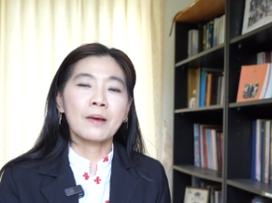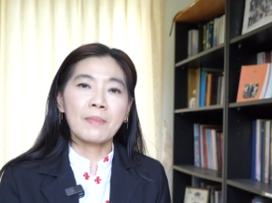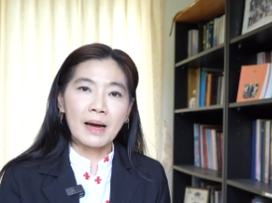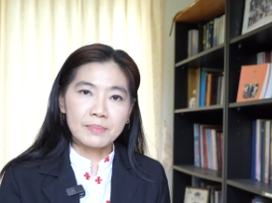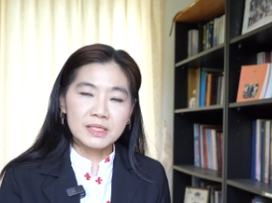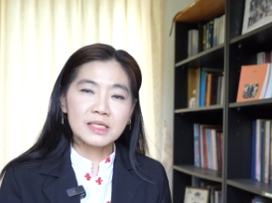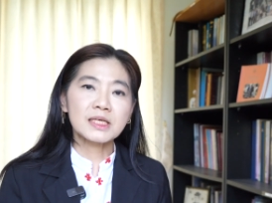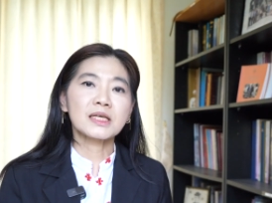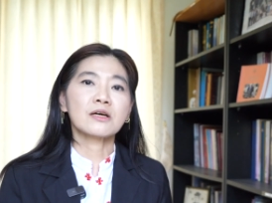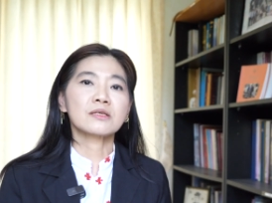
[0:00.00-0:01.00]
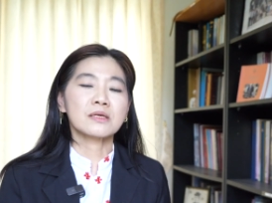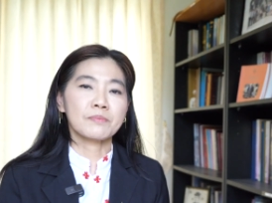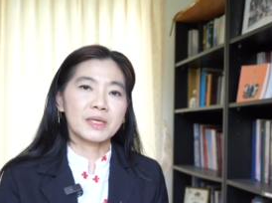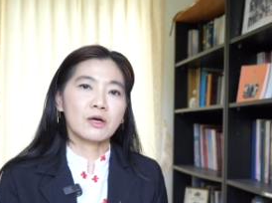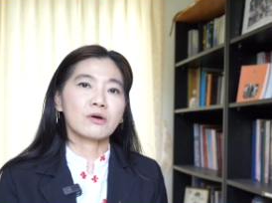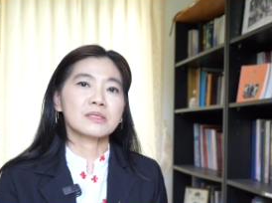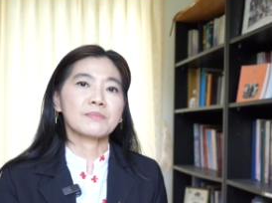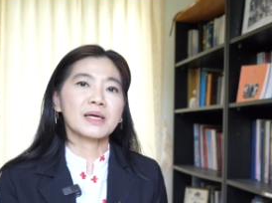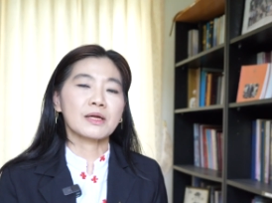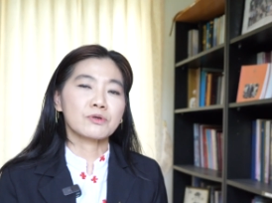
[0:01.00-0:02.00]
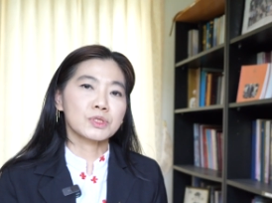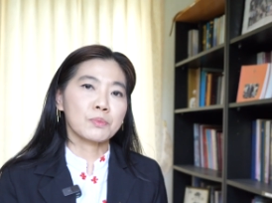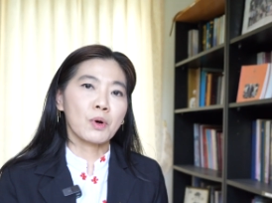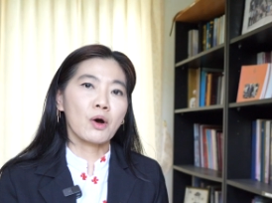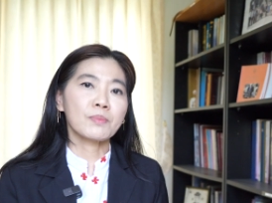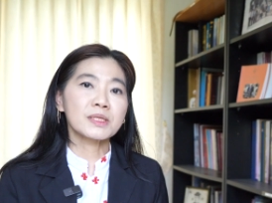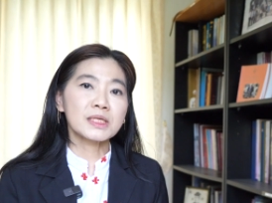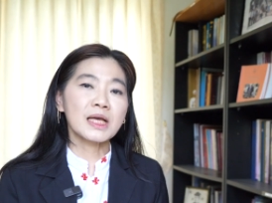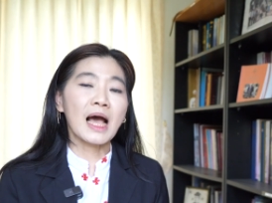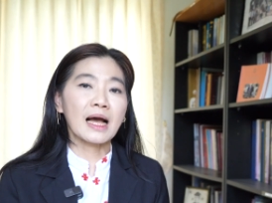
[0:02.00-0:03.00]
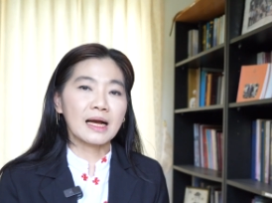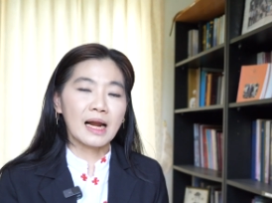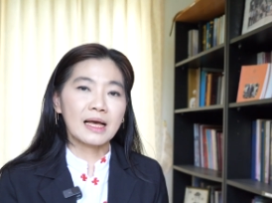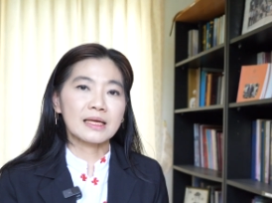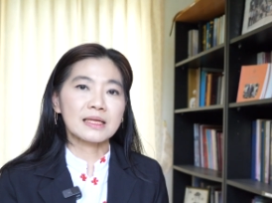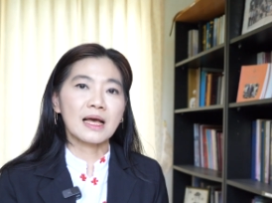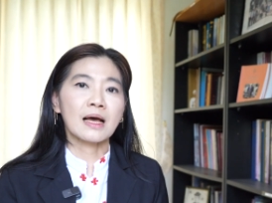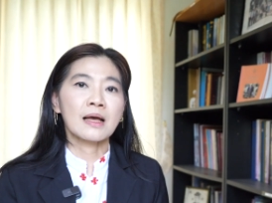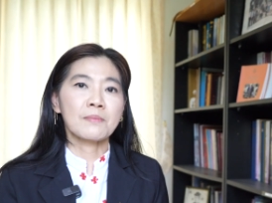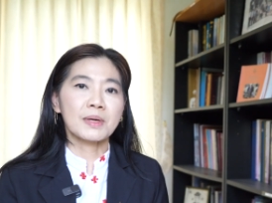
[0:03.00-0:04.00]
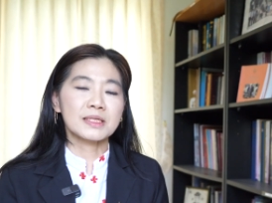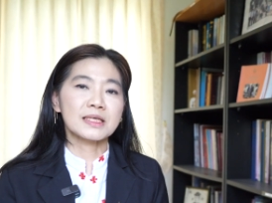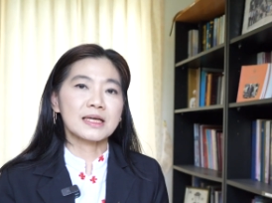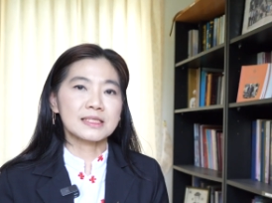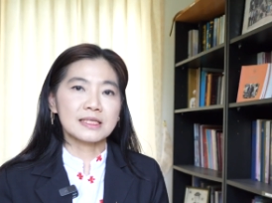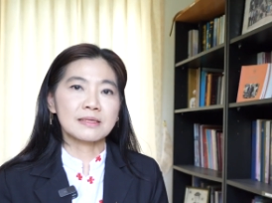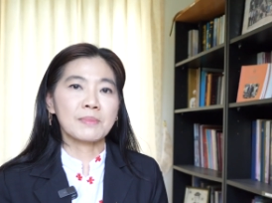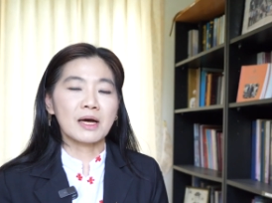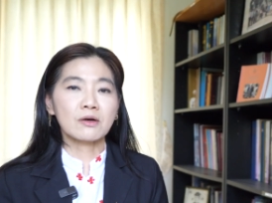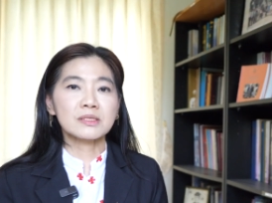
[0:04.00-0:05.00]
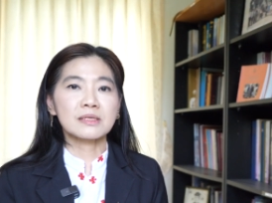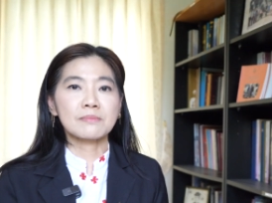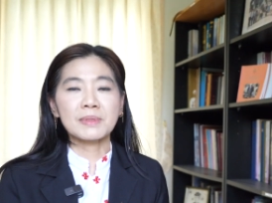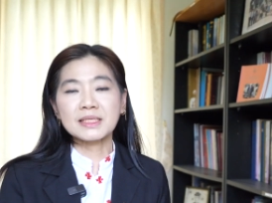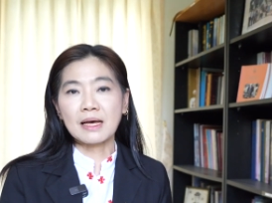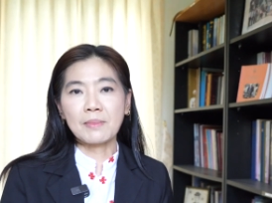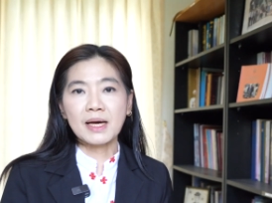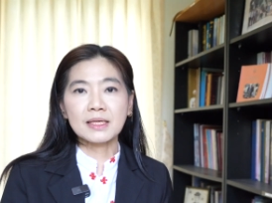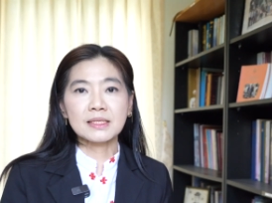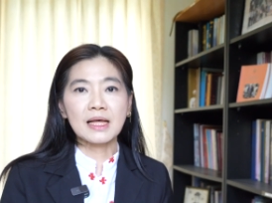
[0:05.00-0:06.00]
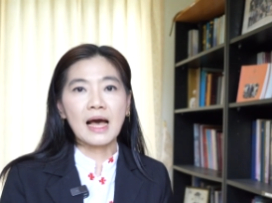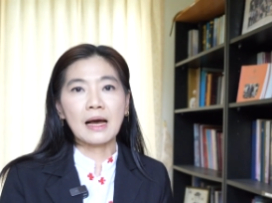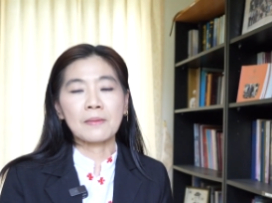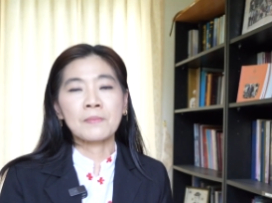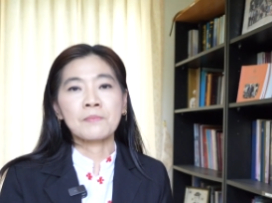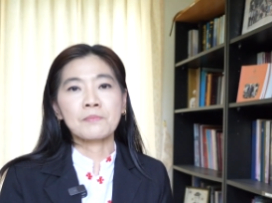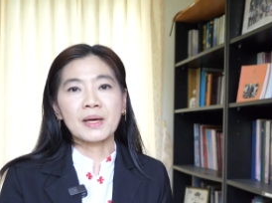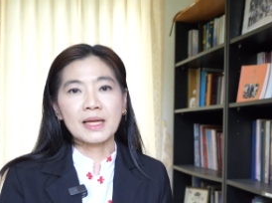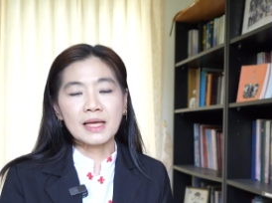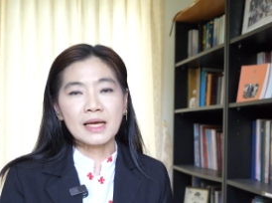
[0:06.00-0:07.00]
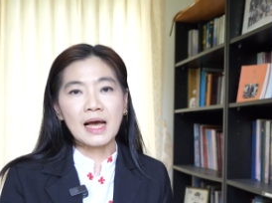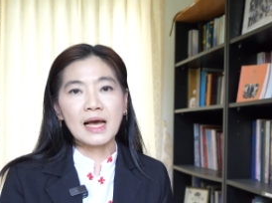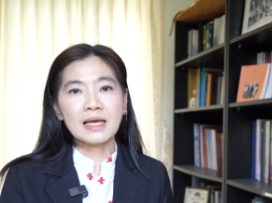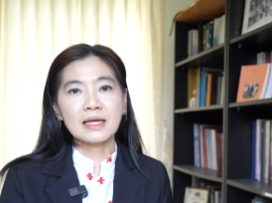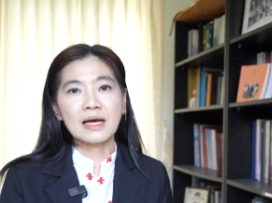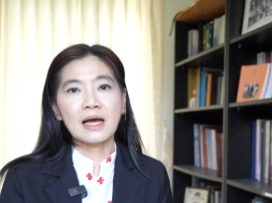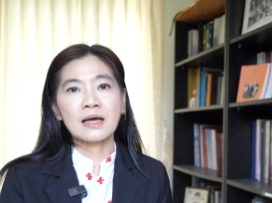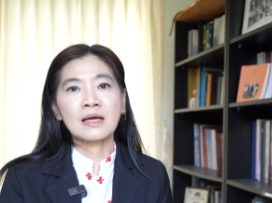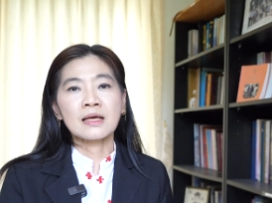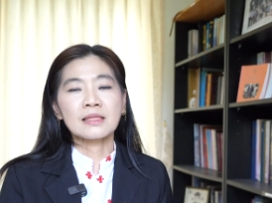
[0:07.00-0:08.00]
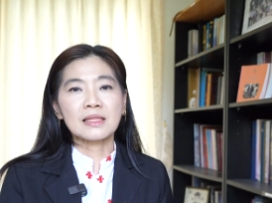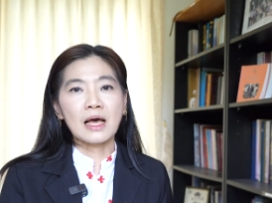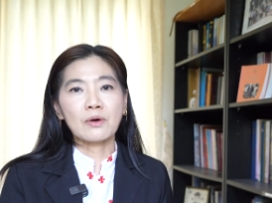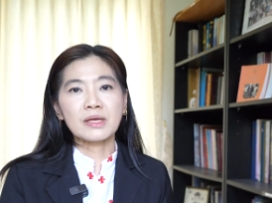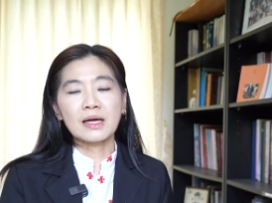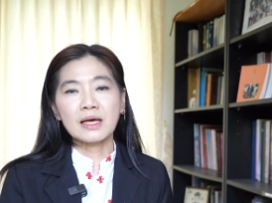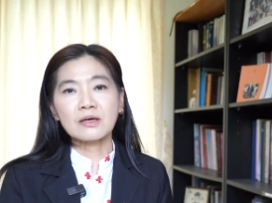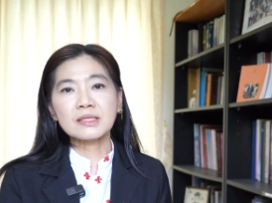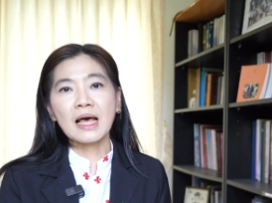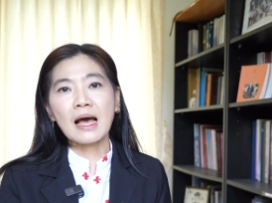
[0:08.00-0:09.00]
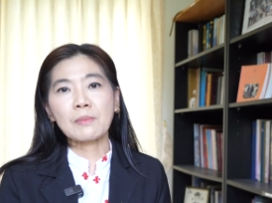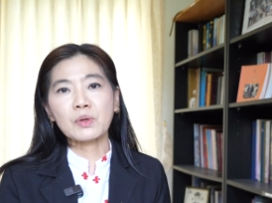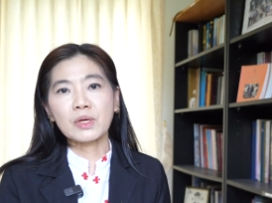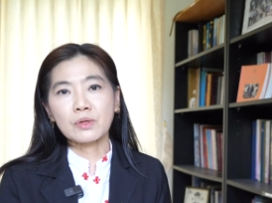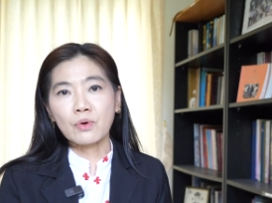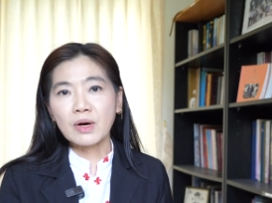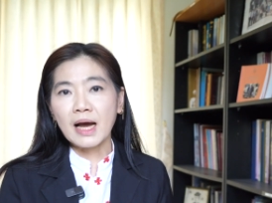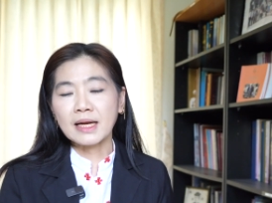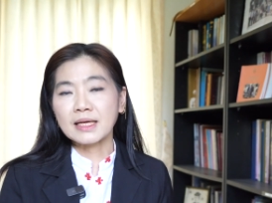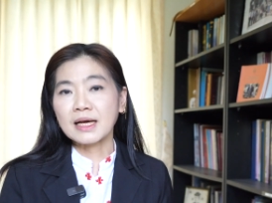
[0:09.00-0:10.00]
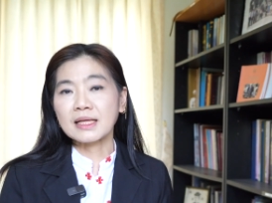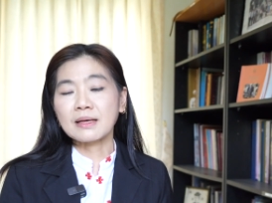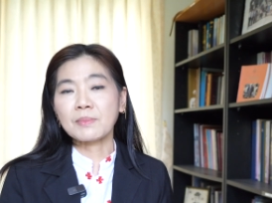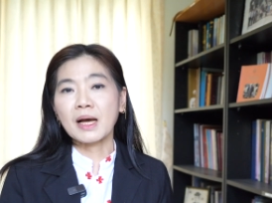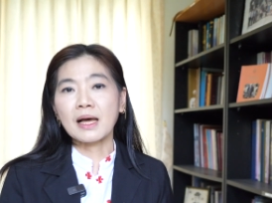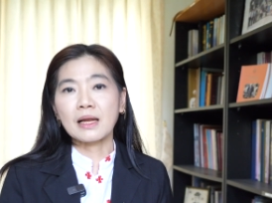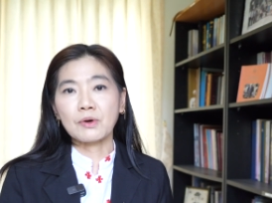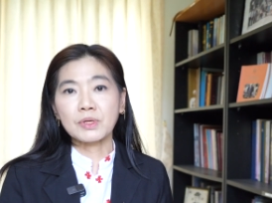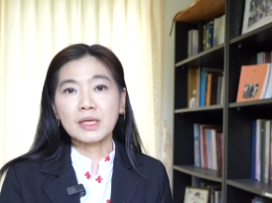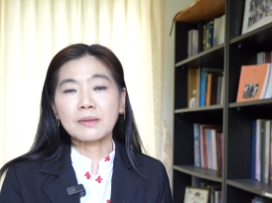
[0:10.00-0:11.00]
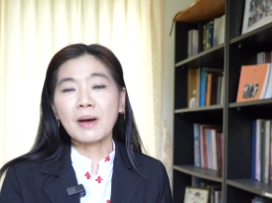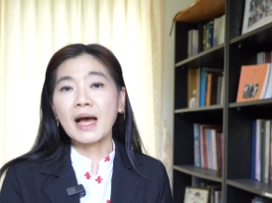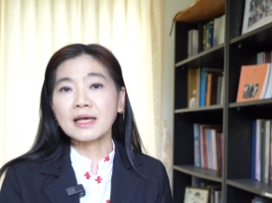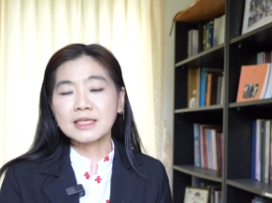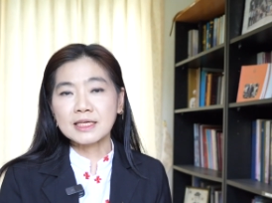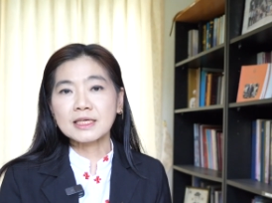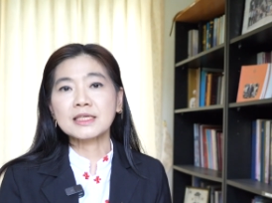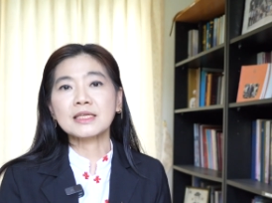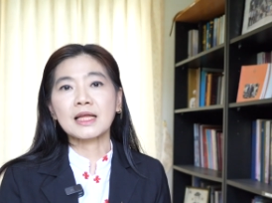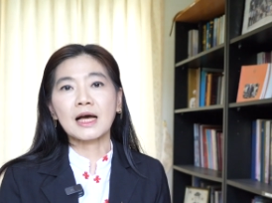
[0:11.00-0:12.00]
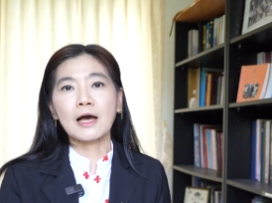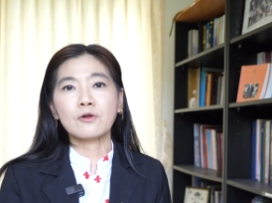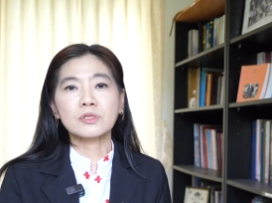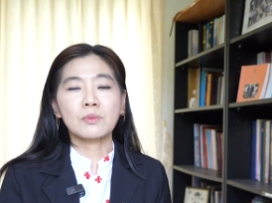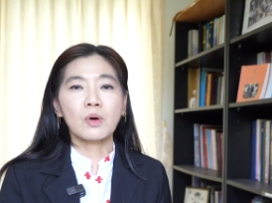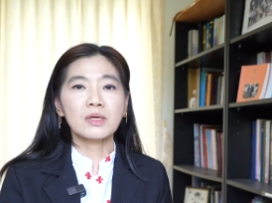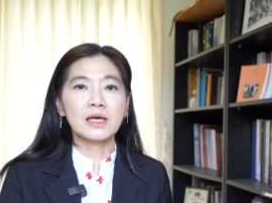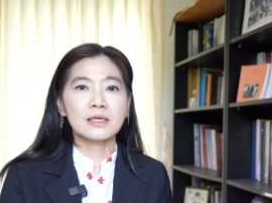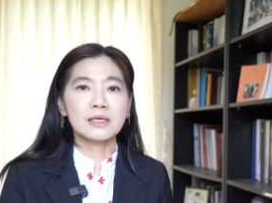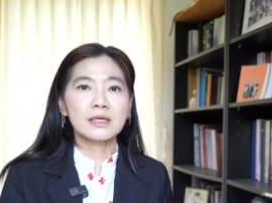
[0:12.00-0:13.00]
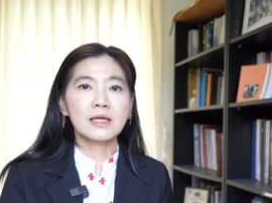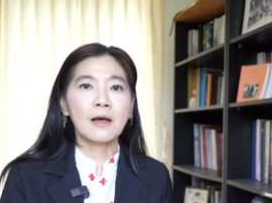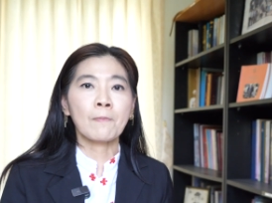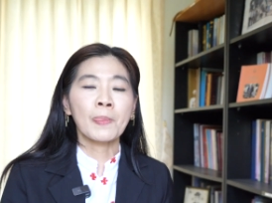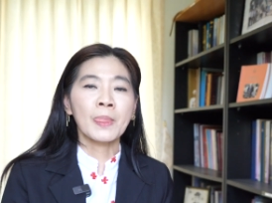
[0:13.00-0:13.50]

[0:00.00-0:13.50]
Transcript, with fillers: บางพื้นที่ก็จะมีข้อจำกัดโดยเฉพาะพื้นที่ห่างไกลเนี่ย บางทีอาสาสมัครก็จะไม่สามารถเดินทางไปได้ง่ายนะคะแต่อย่างไรก็ตามเราเห็นโอกาสในการทำงานเหล่านี้มากยิ่งขึ้นนะคะ โดยเฉพาะอย่างยิ่งเนี่ย